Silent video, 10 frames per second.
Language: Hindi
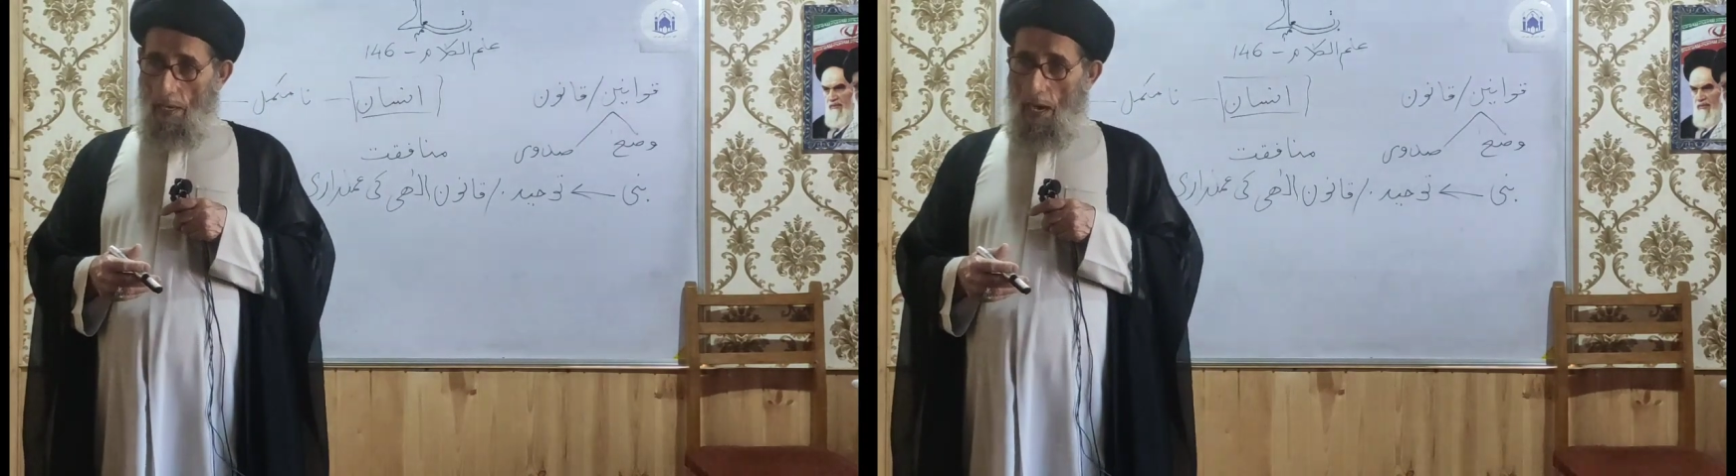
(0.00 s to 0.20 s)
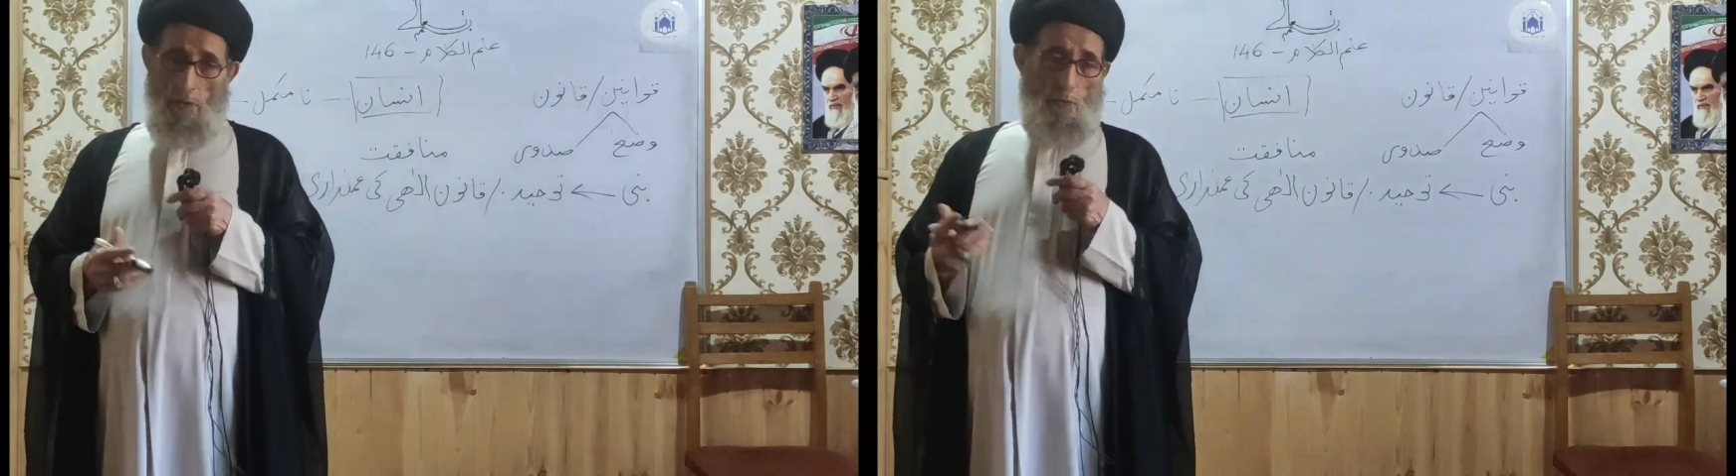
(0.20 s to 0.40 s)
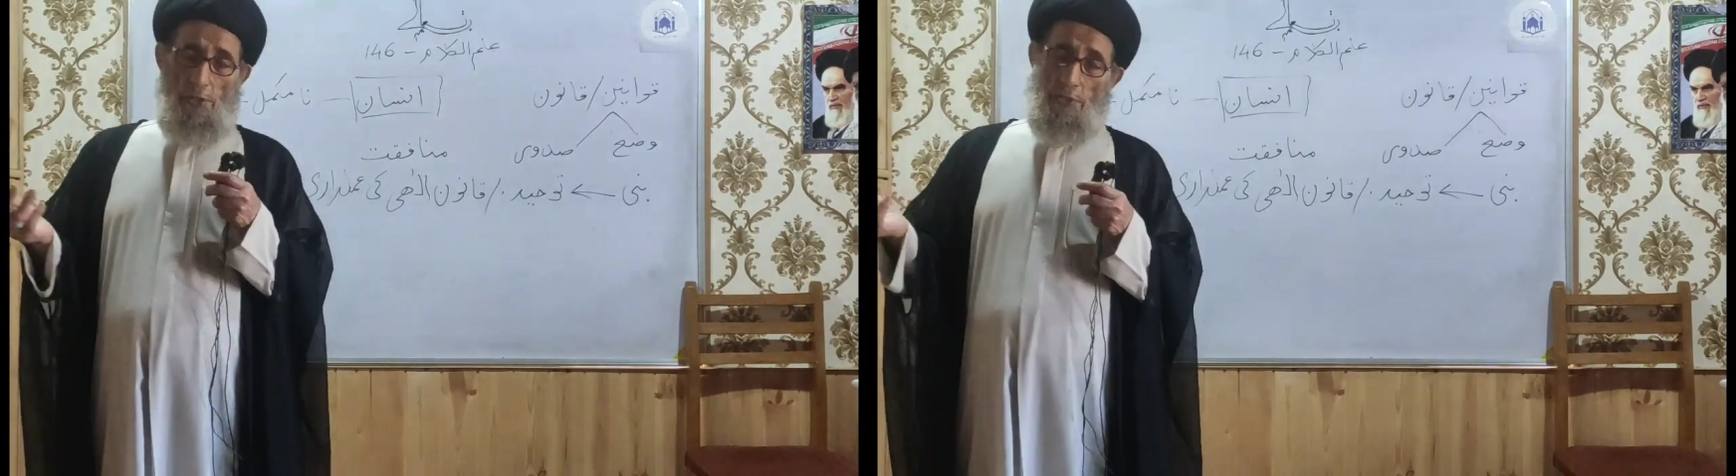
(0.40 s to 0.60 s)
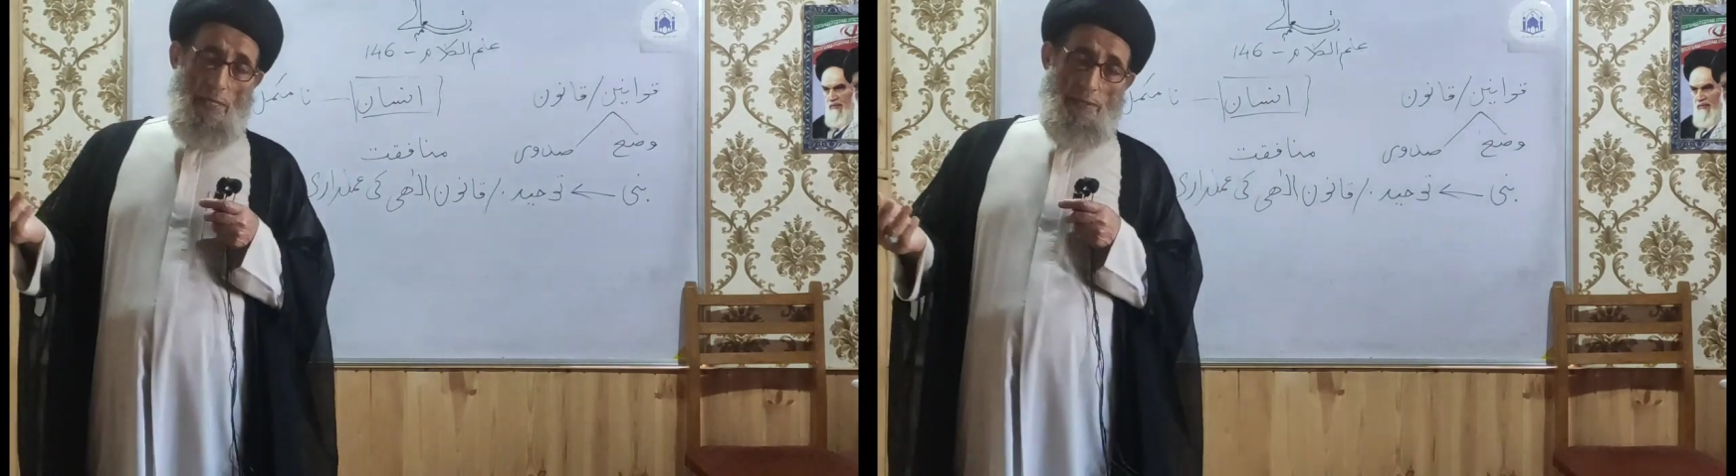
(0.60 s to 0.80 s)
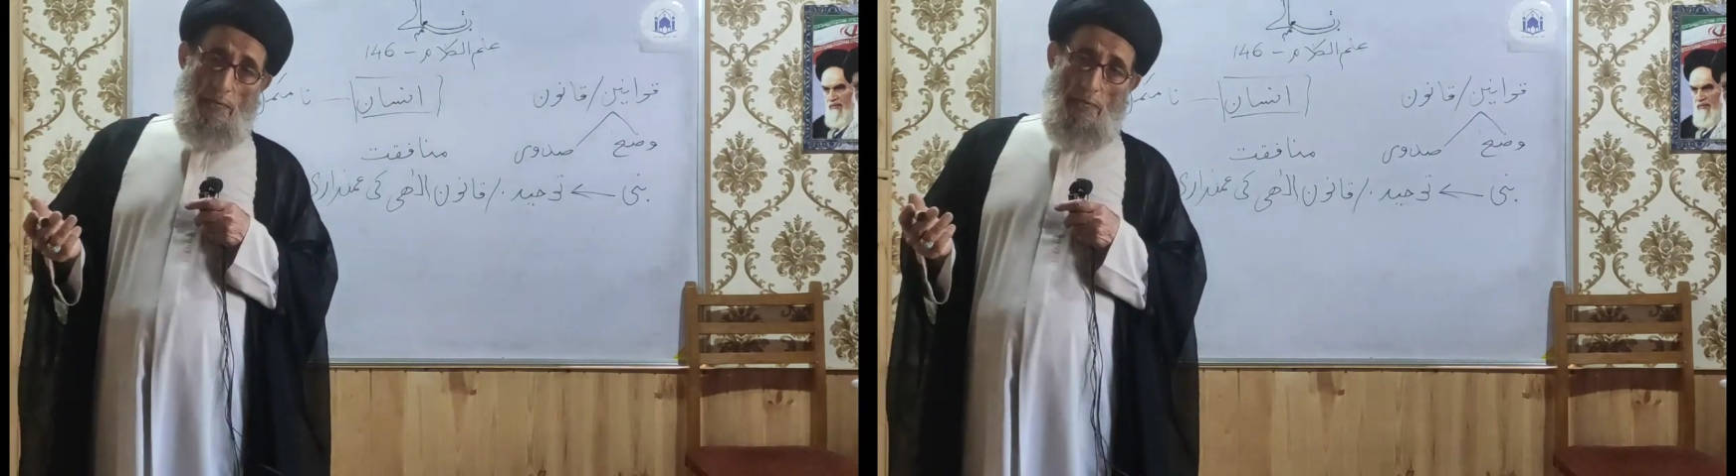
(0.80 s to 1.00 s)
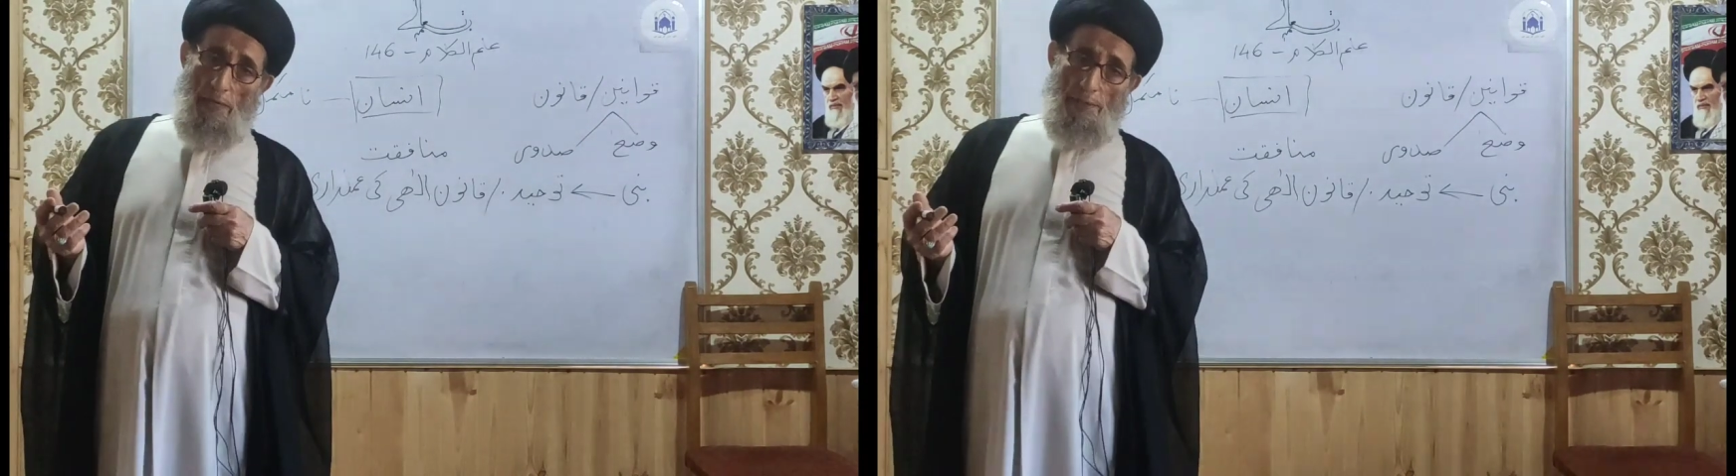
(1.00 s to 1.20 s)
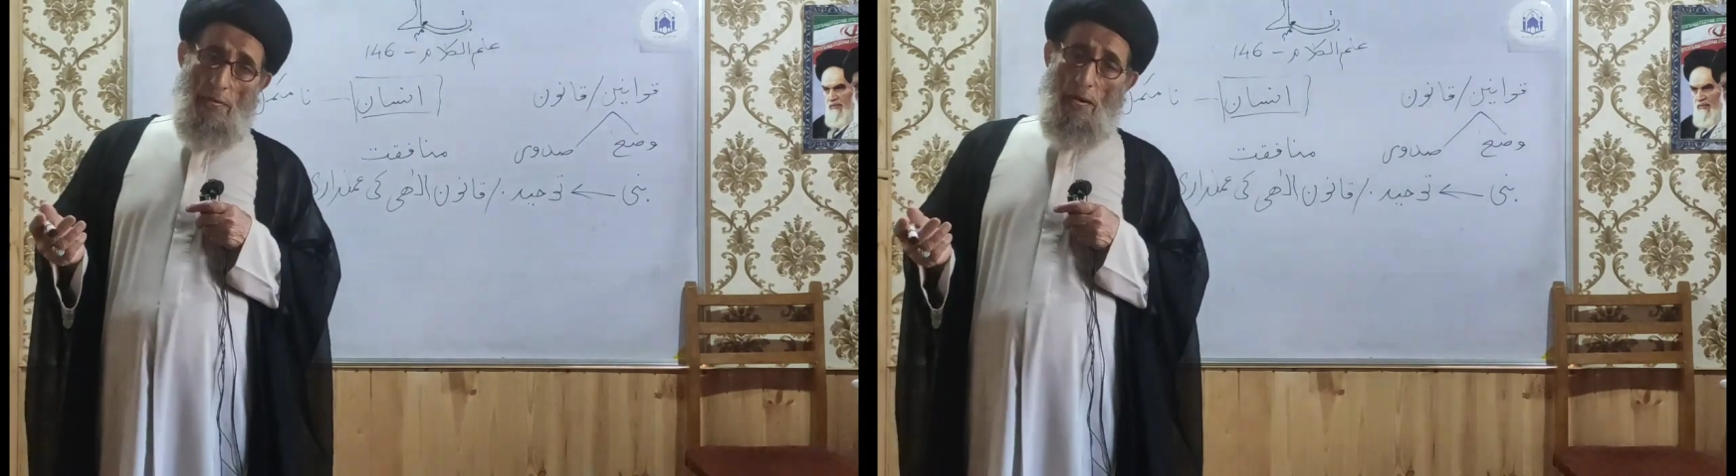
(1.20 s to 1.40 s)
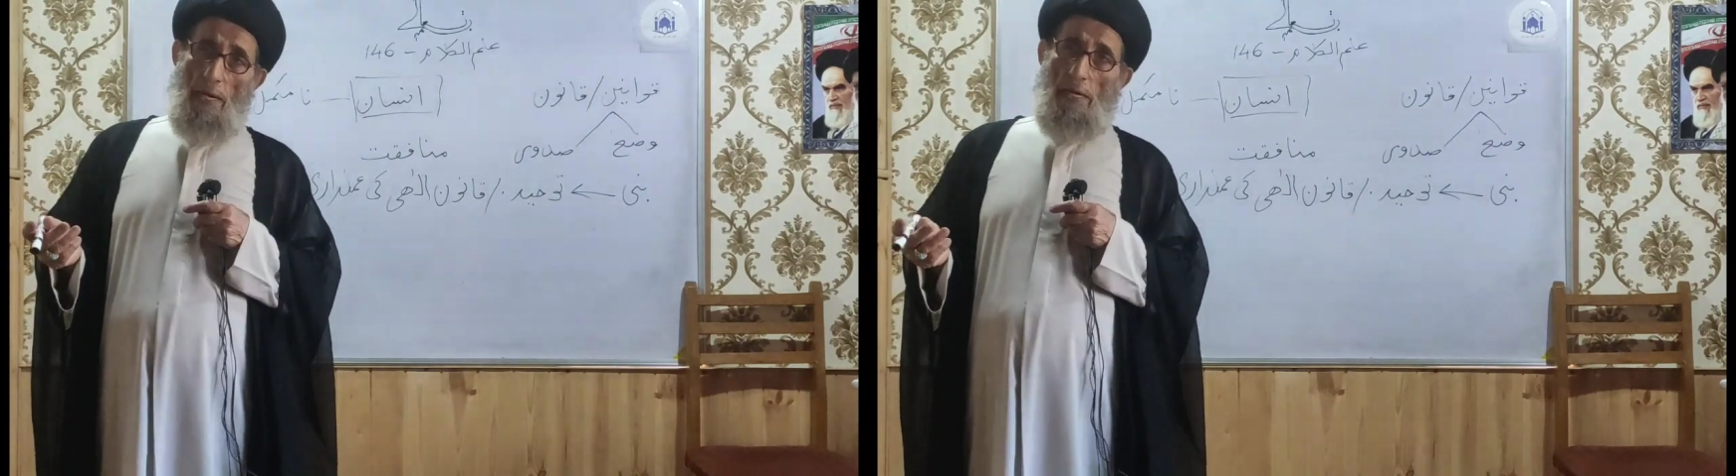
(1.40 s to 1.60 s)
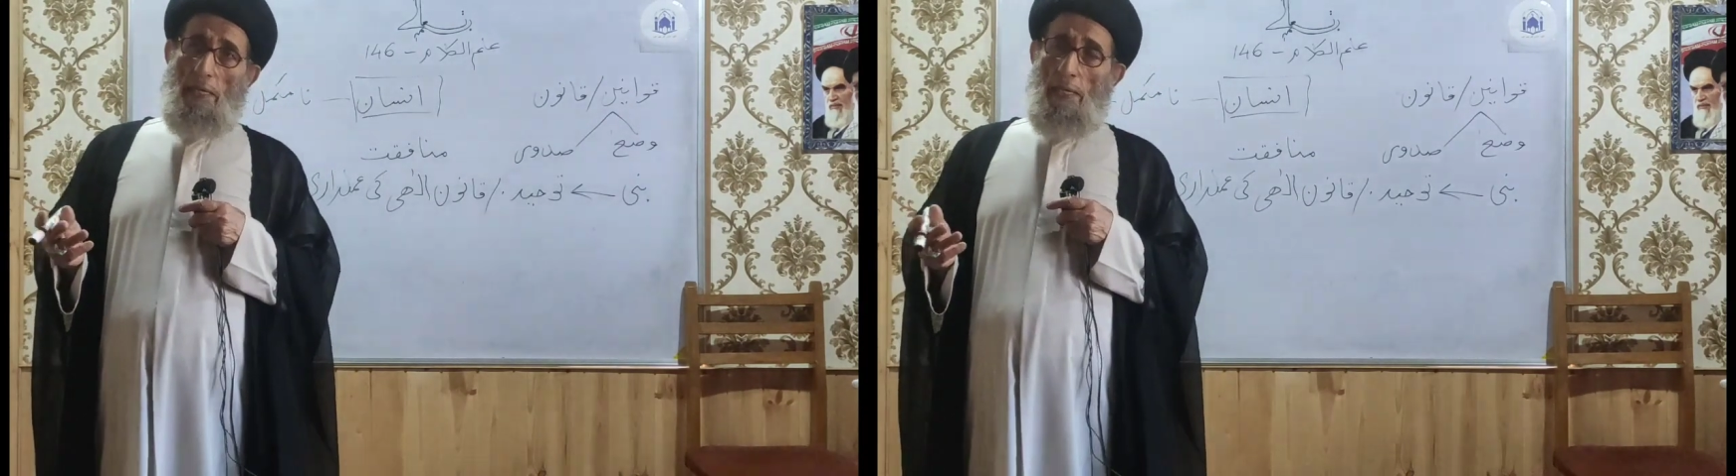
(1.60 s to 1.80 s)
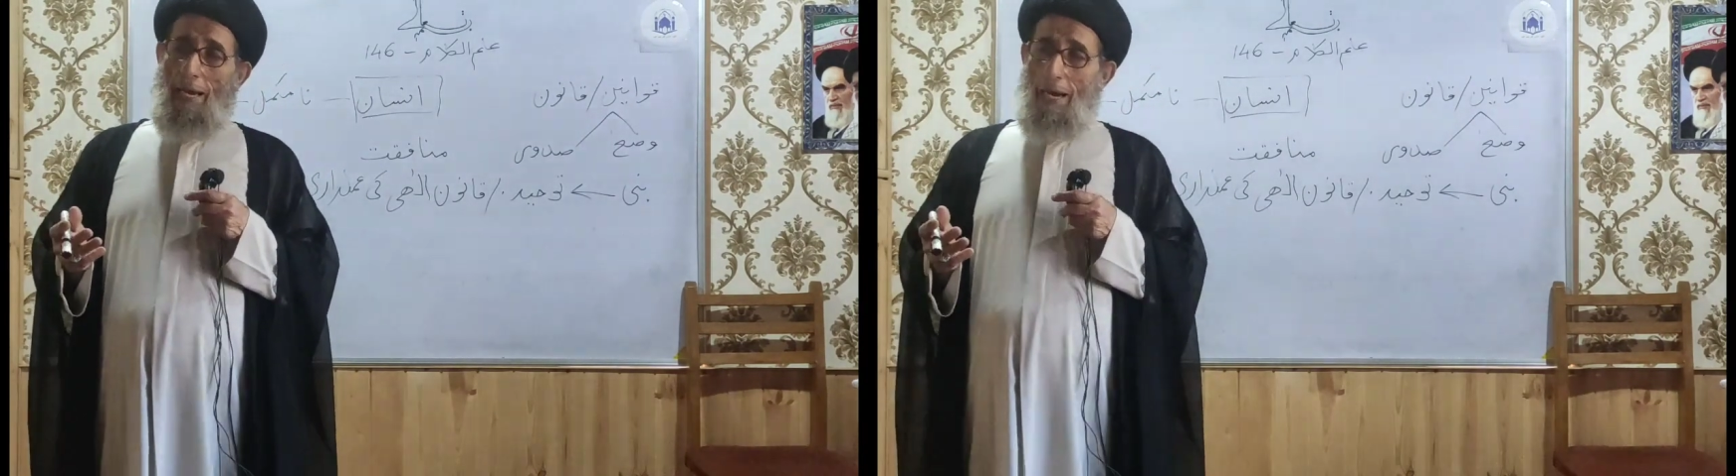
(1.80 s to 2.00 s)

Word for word: हर कोई जानता है ये एड्स आ गई